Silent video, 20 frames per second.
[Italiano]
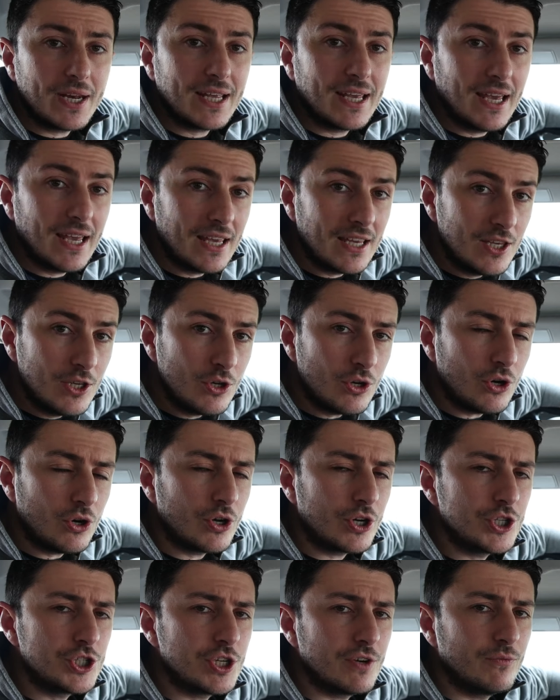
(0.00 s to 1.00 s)
perché io
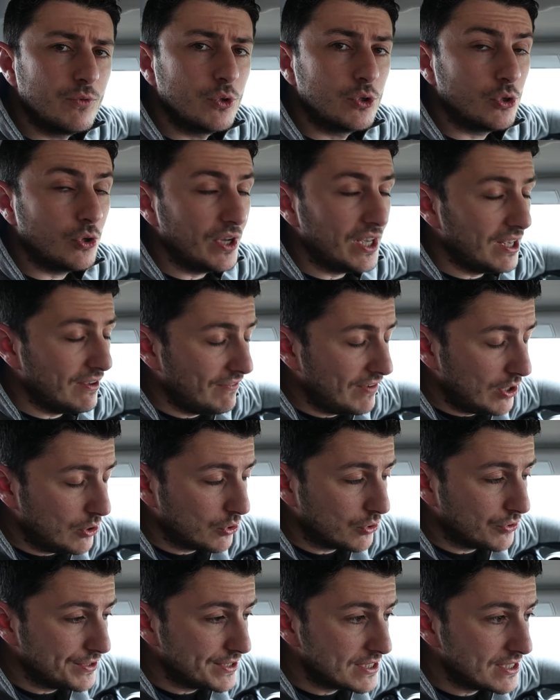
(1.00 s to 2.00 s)
ho ricevuto e ve
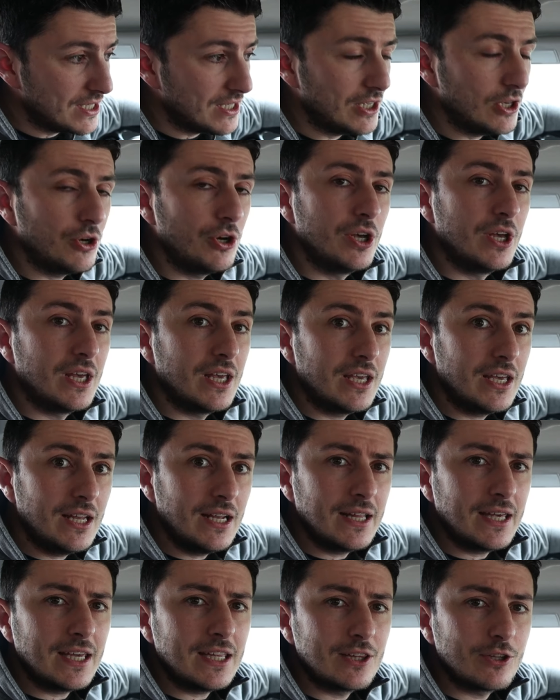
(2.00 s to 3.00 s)
lo consiglio
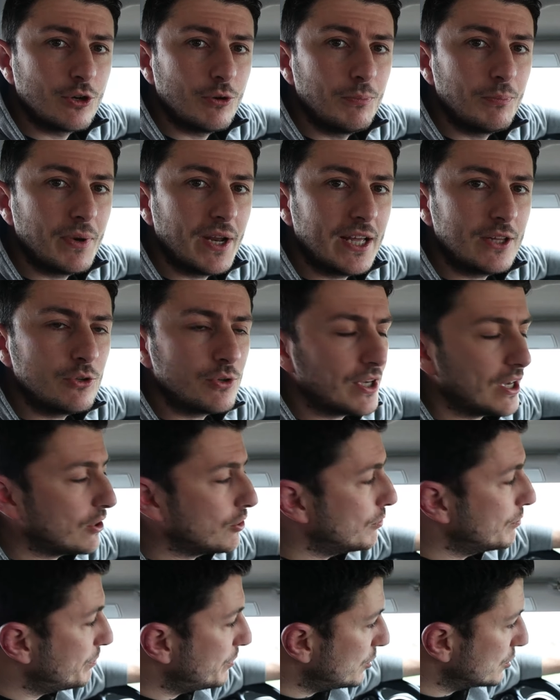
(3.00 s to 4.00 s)
il kit completo che è
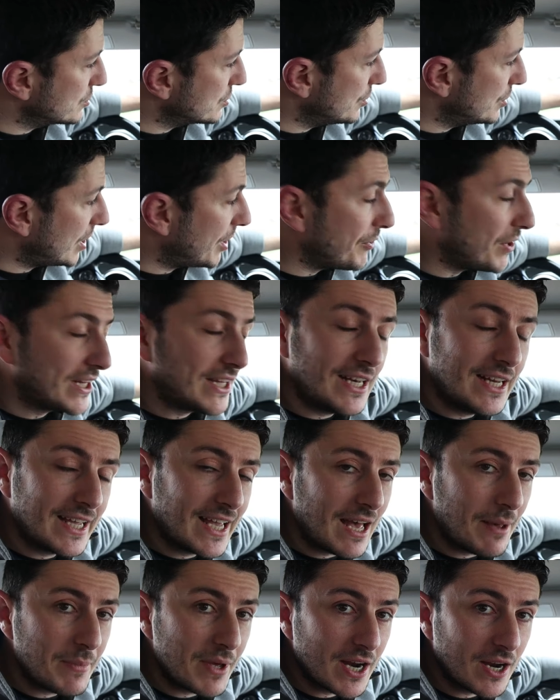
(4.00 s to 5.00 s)
composto da una
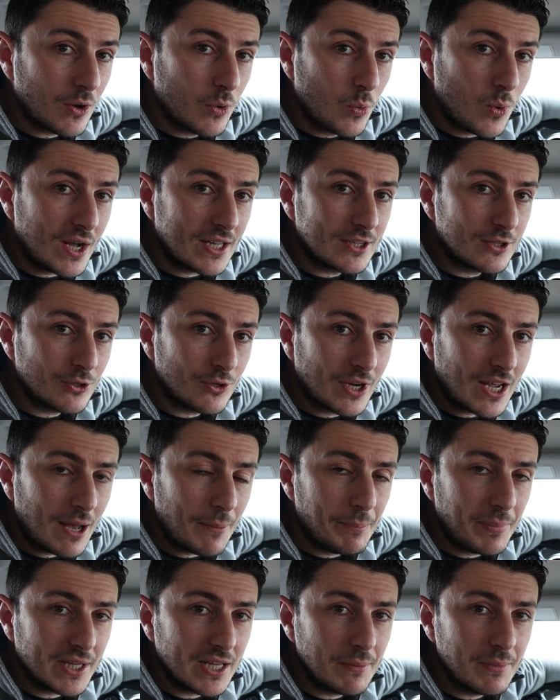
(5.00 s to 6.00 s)
telecamera
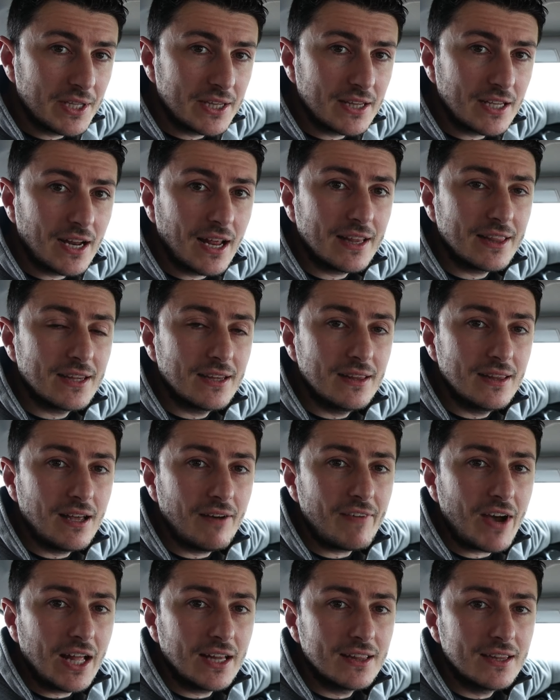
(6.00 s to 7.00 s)
4K da mettere
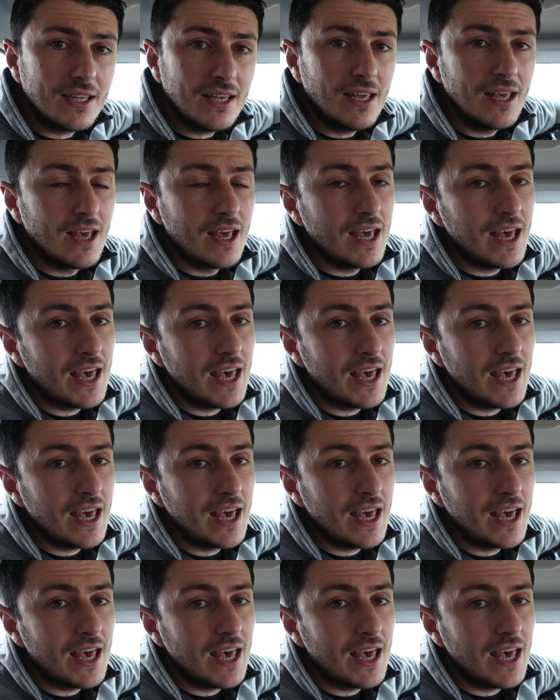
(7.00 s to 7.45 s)
davanti